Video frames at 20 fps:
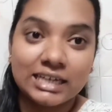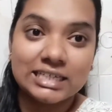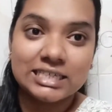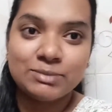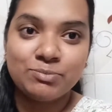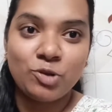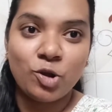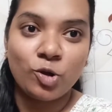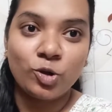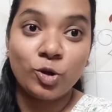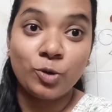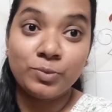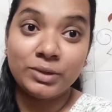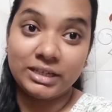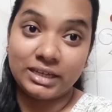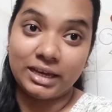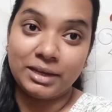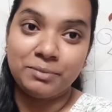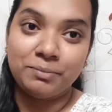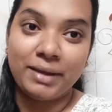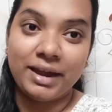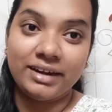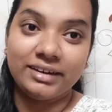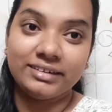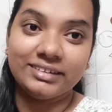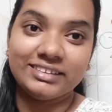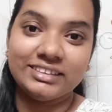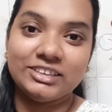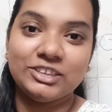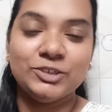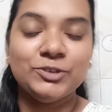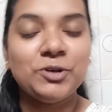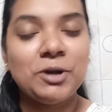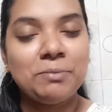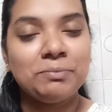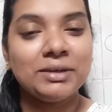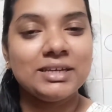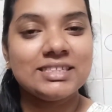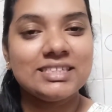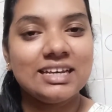इस ब्लॉग को भी यही पैंड करती हूँ
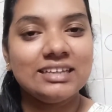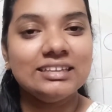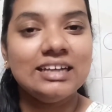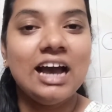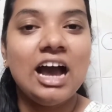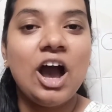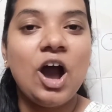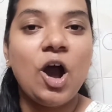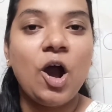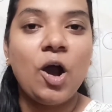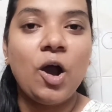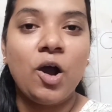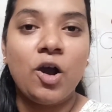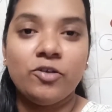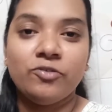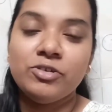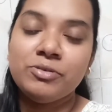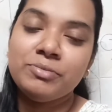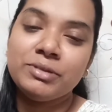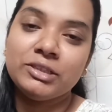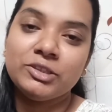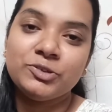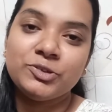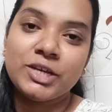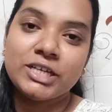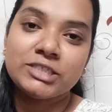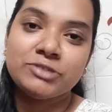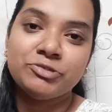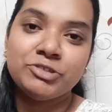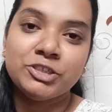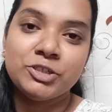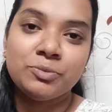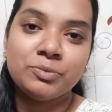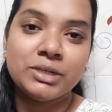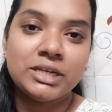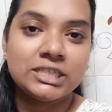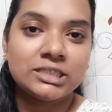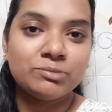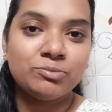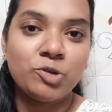आपके साथ और फिर मिलते हो नेक्स्ट वीडियो में
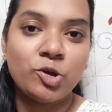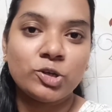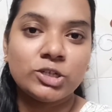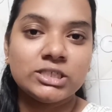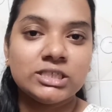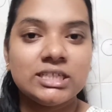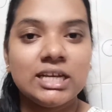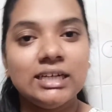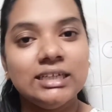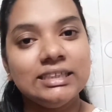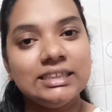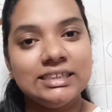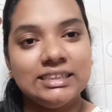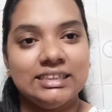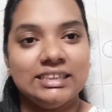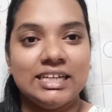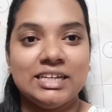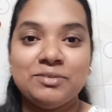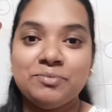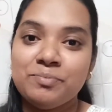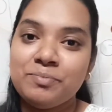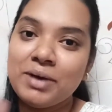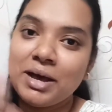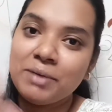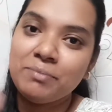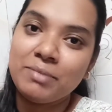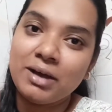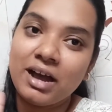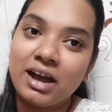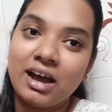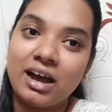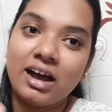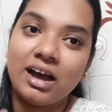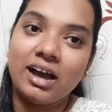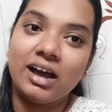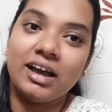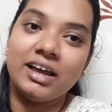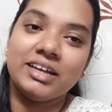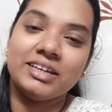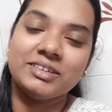नेक्स्ट ब्लॉग के साथ टिल देन बाय
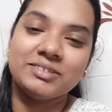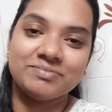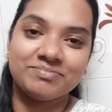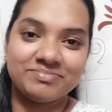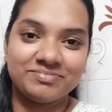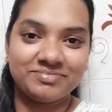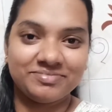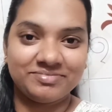बाय